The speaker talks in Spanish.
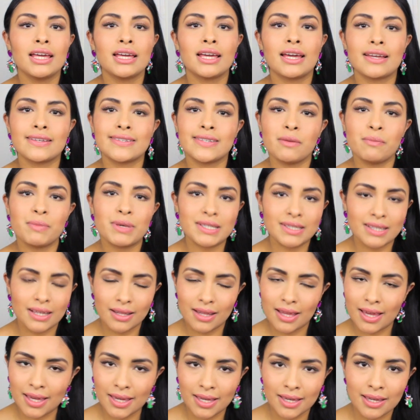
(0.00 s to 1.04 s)
y que siempre
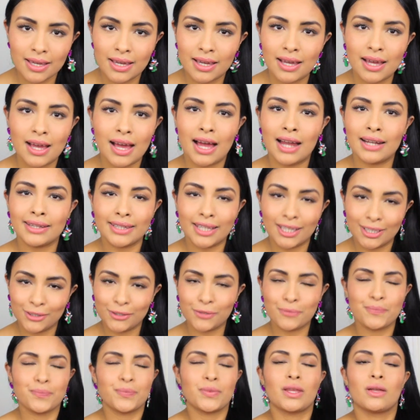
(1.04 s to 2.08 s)
están ahí al
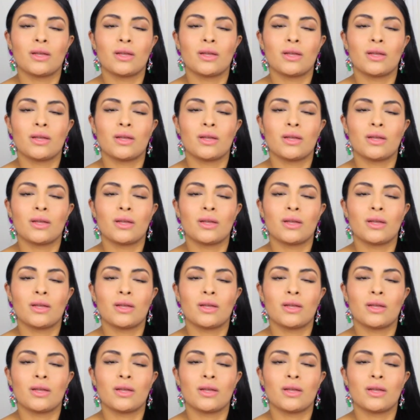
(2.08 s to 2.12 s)
tanto.